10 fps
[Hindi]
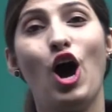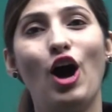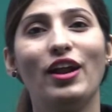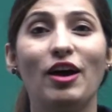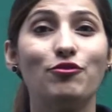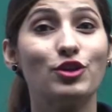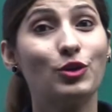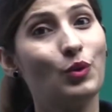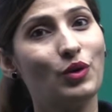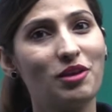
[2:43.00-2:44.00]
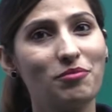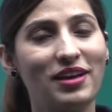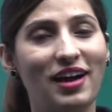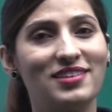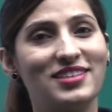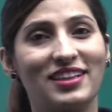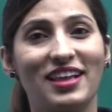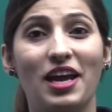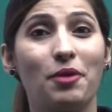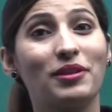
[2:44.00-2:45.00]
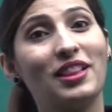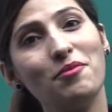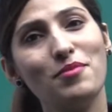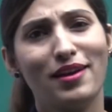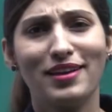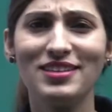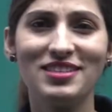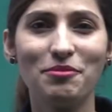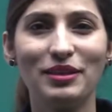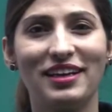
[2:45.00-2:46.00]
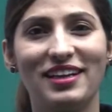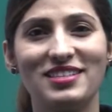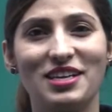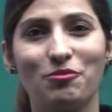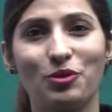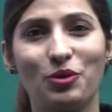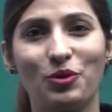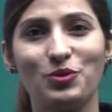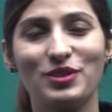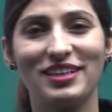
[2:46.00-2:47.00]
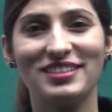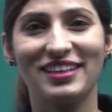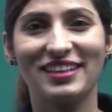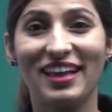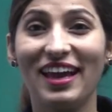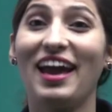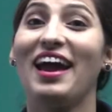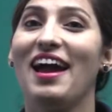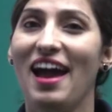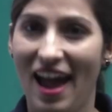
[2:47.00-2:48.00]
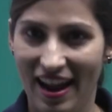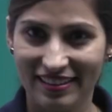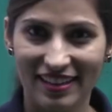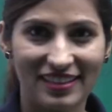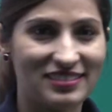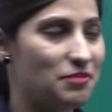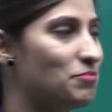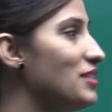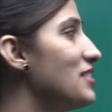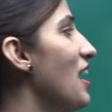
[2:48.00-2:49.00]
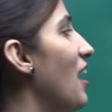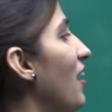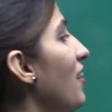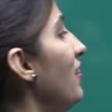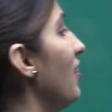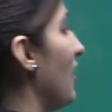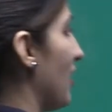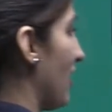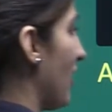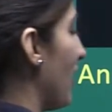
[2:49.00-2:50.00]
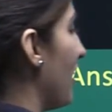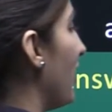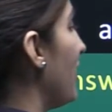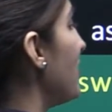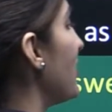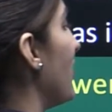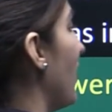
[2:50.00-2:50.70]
और आफ्टर कुकिंग भी खा सकते हैं मतलब किसी भी तरह से हम उनको यूज़ कर सकते हैं एंड द एग्जाम्पल्स आर कैरेट